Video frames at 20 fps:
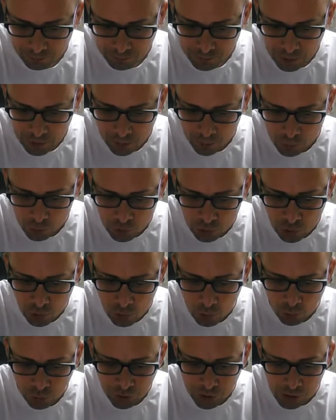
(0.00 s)
это просто
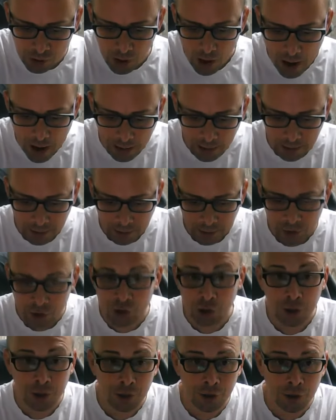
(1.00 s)
уникальная
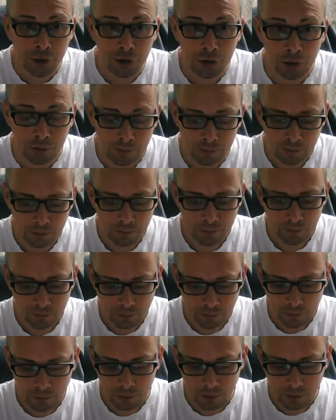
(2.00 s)
женщина,
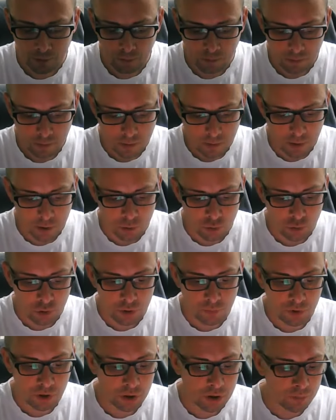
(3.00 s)

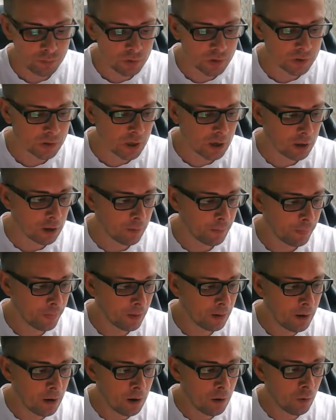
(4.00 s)
которая мне написала.
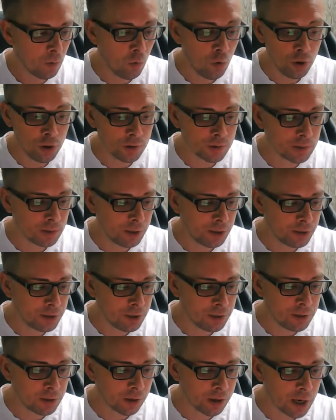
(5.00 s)
Ой,
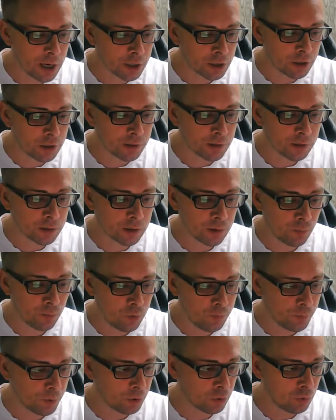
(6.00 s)
следите каждый за
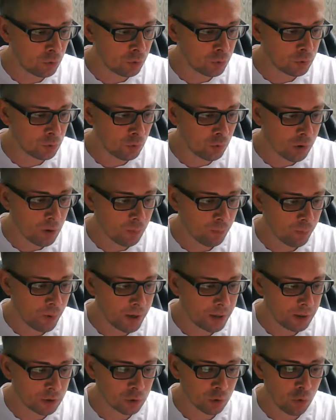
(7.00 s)
собой продукцию
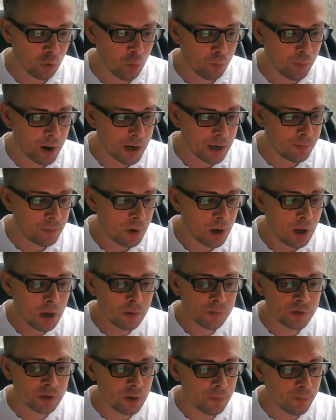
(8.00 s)
компании закупаем,
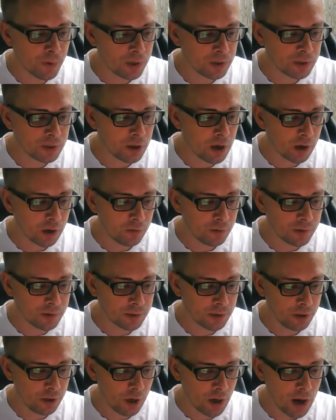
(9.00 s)
все по одинаковой
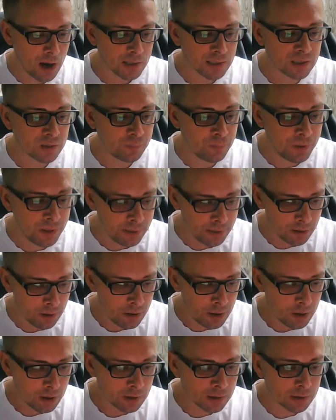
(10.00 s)
цене, а сбыт
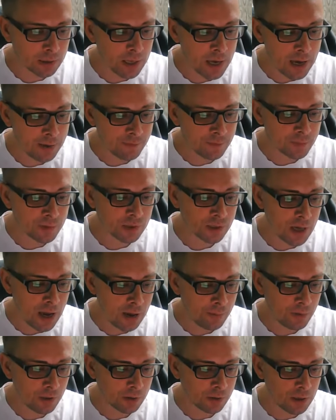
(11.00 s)
ставим
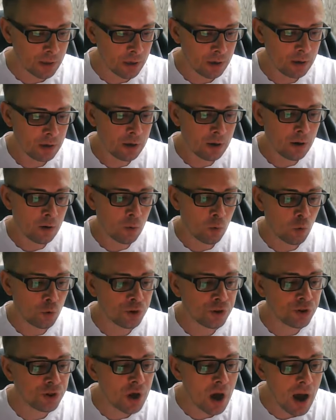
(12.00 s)
сами, да
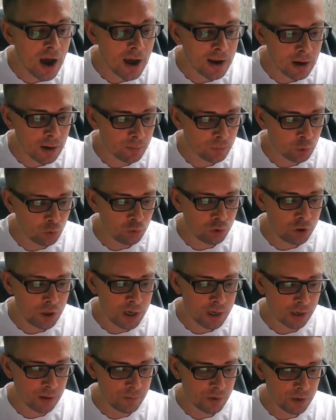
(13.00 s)
хоть даром
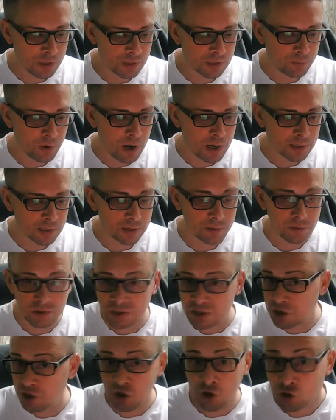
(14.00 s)
тудейками
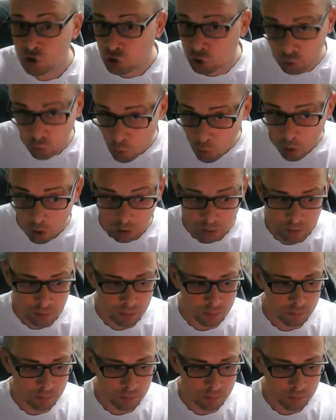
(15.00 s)
разбрасываться. И что?